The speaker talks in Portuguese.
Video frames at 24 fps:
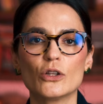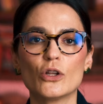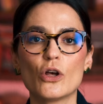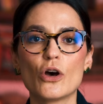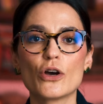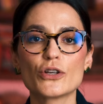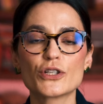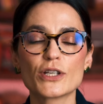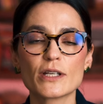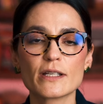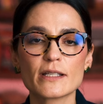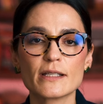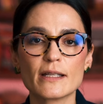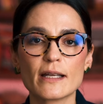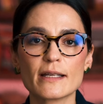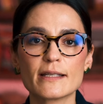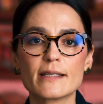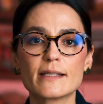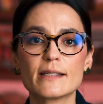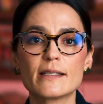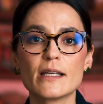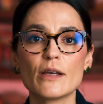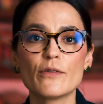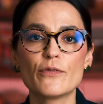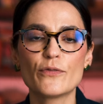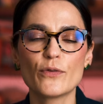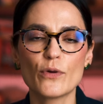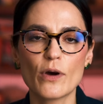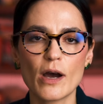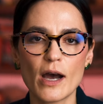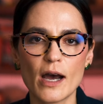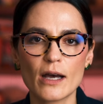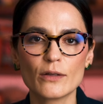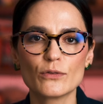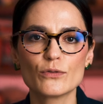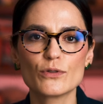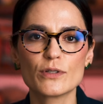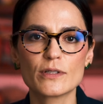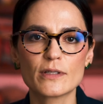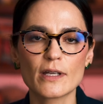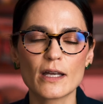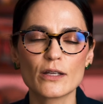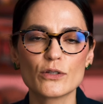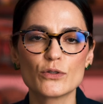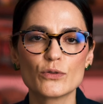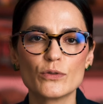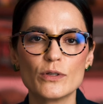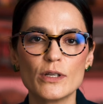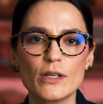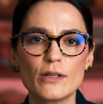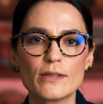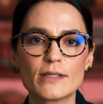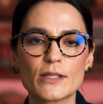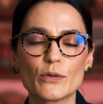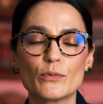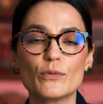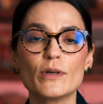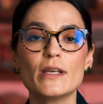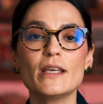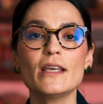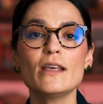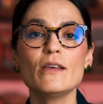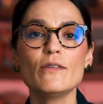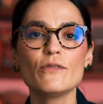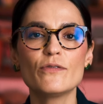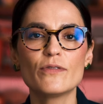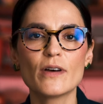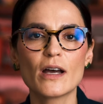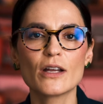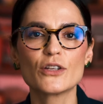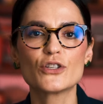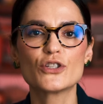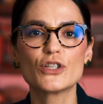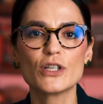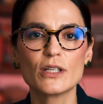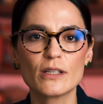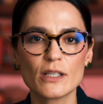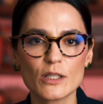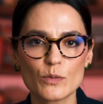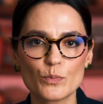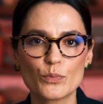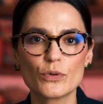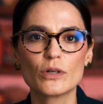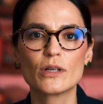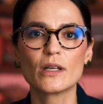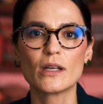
Lojas na Sephora dos Estados Unidos são invadidas por